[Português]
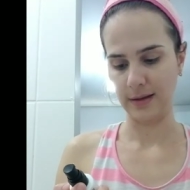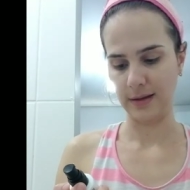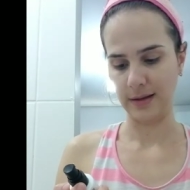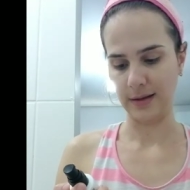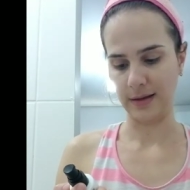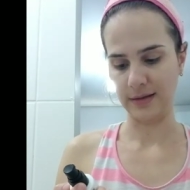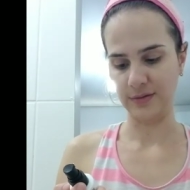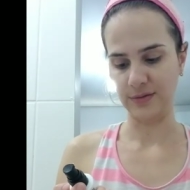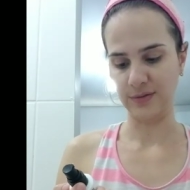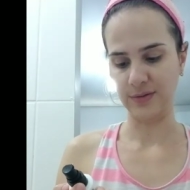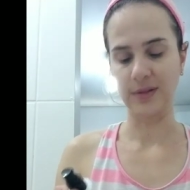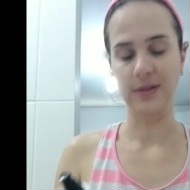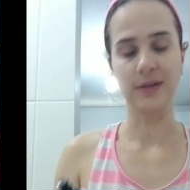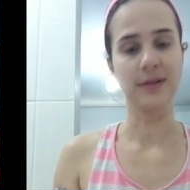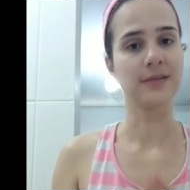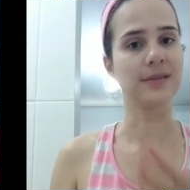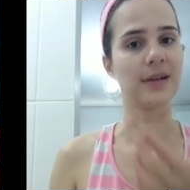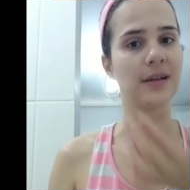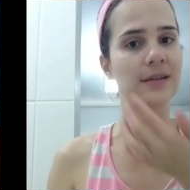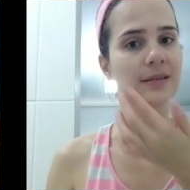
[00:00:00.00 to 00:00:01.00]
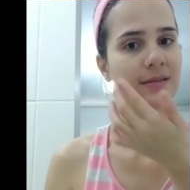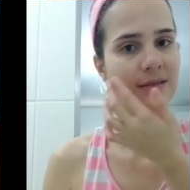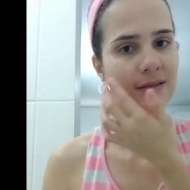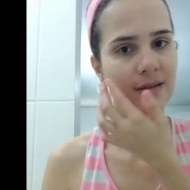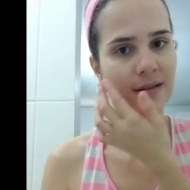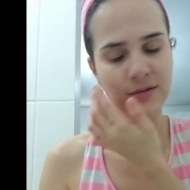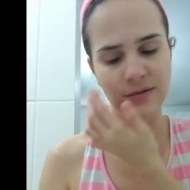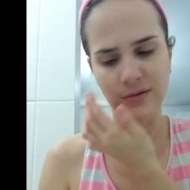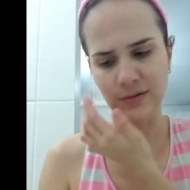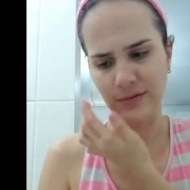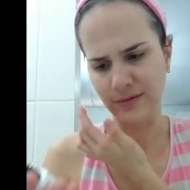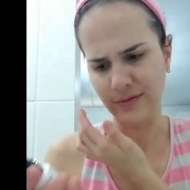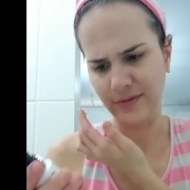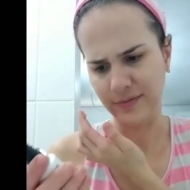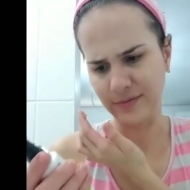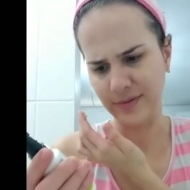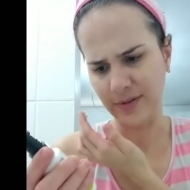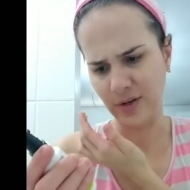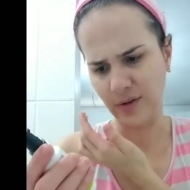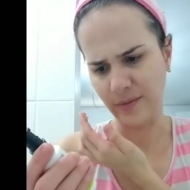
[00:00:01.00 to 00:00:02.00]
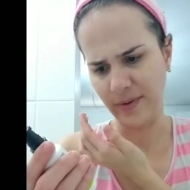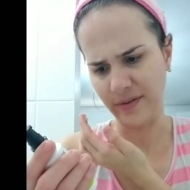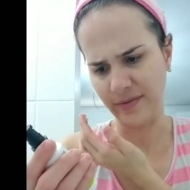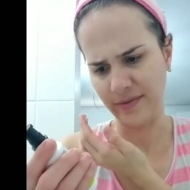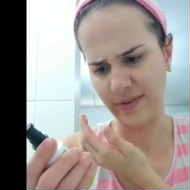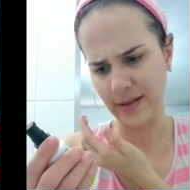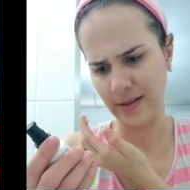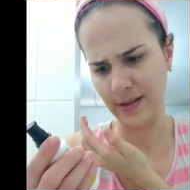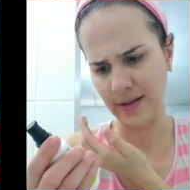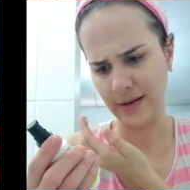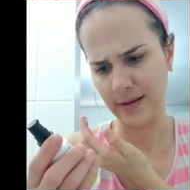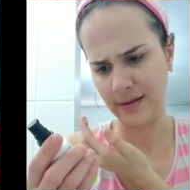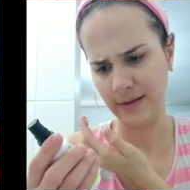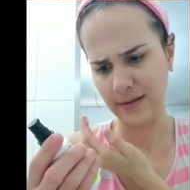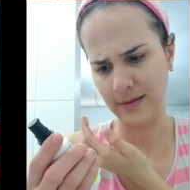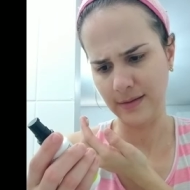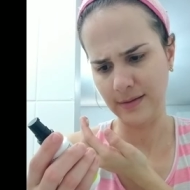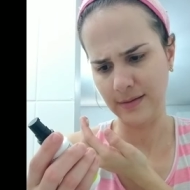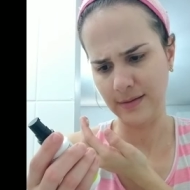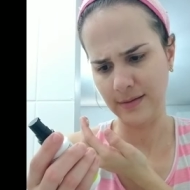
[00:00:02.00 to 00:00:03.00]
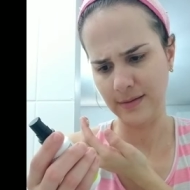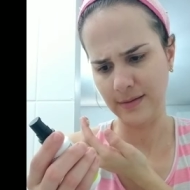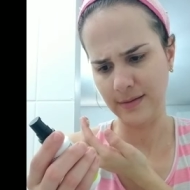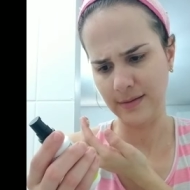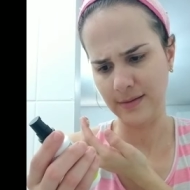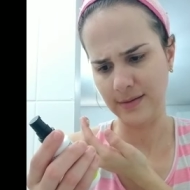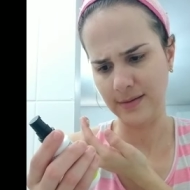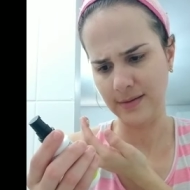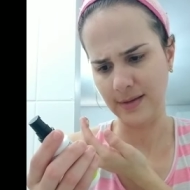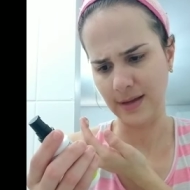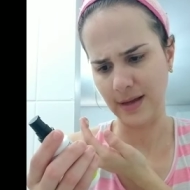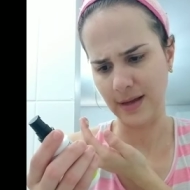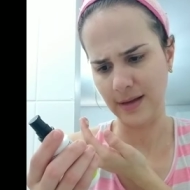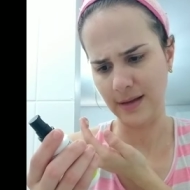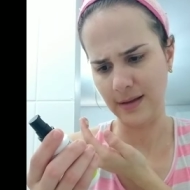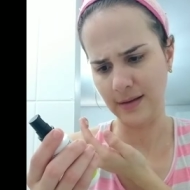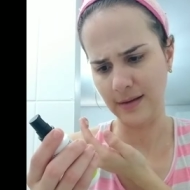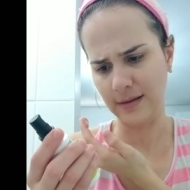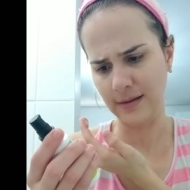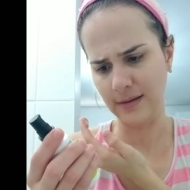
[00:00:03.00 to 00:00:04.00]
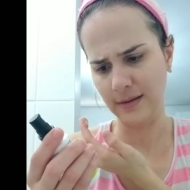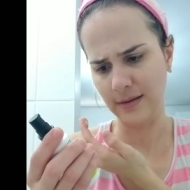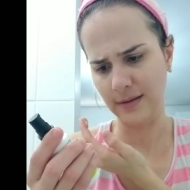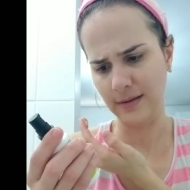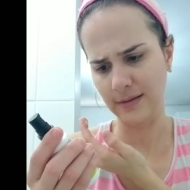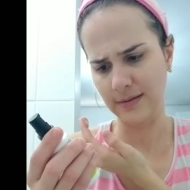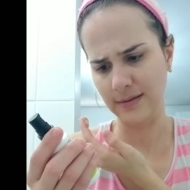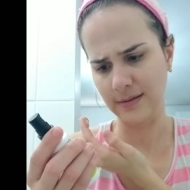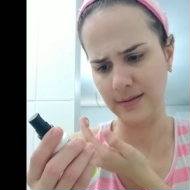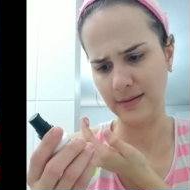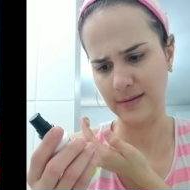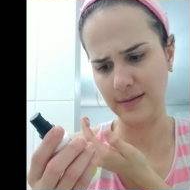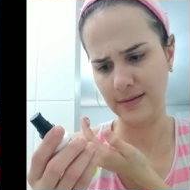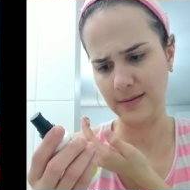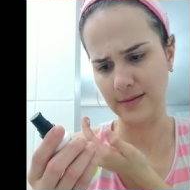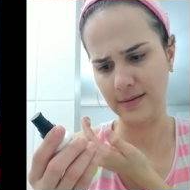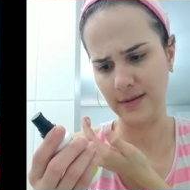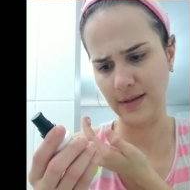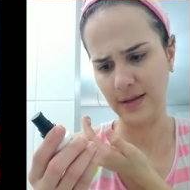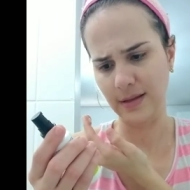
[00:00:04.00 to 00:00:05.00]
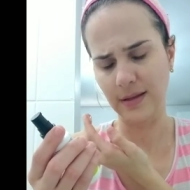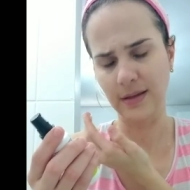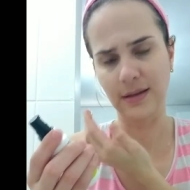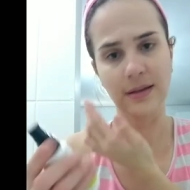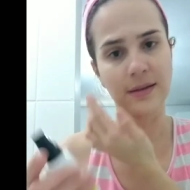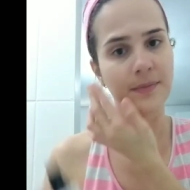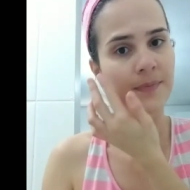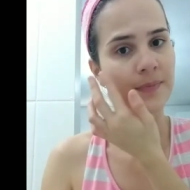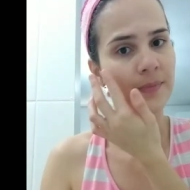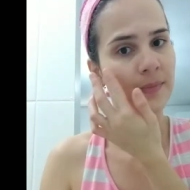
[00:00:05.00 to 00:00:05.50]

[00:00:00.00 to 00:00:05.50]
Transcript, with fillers: ácido salicílico, não sei como é que falar, salicílico.